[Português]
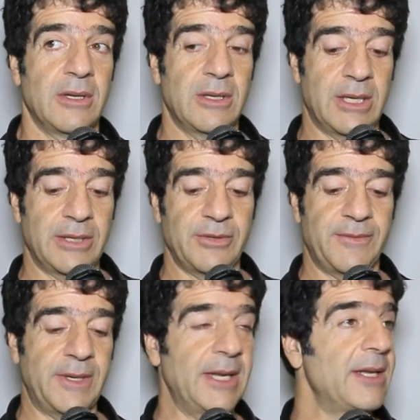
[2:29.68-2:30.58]
é,
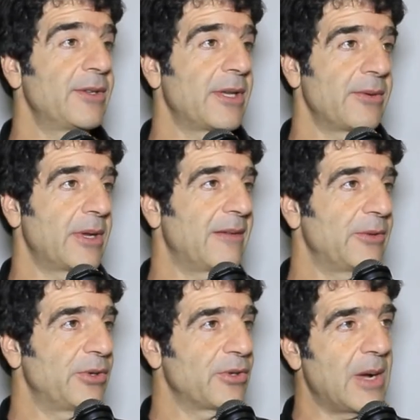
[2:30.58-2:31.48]
diferente, que era um
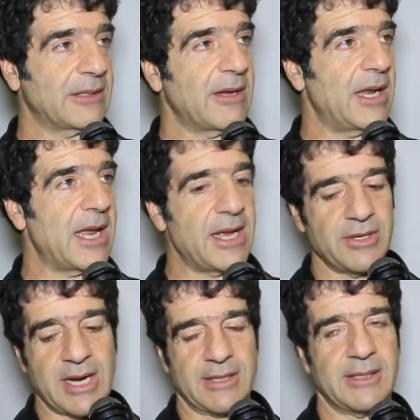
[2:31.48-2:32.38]
gravador de quatro canais,
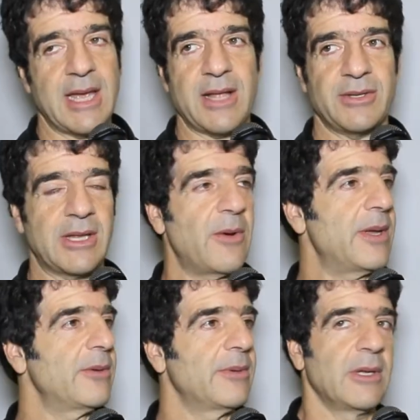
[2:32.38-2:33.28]
de cassete e tal.
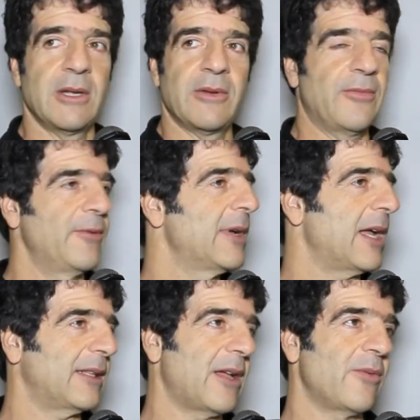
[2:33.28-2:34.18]
Aí fui
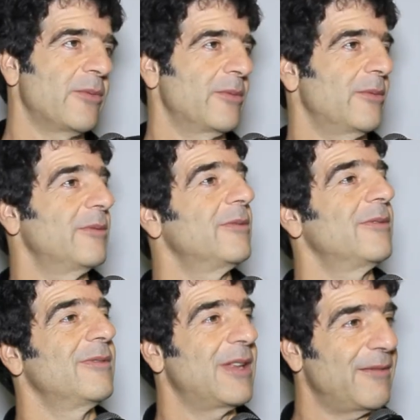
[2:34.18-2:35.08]
catar
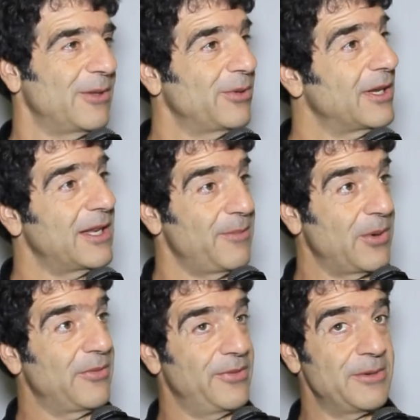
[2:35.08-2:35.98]
um, um gravador daquele para
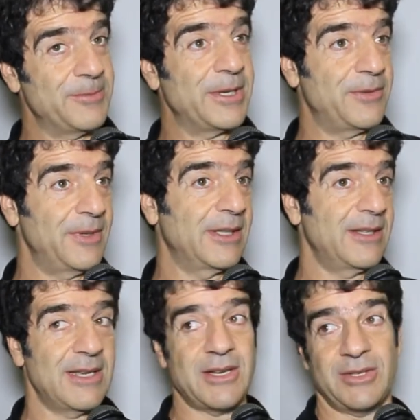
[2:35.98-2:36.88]
ouvir as minhas
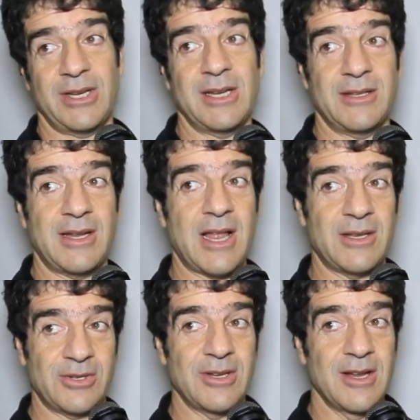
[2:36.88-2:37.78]
fitas e achei entre
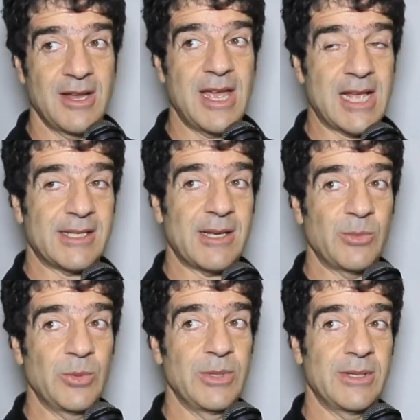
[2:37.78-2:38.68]
elas essa
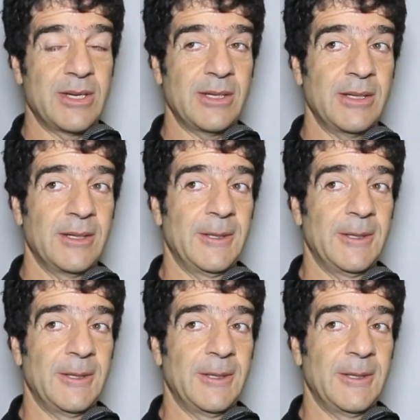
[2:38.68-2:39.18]
música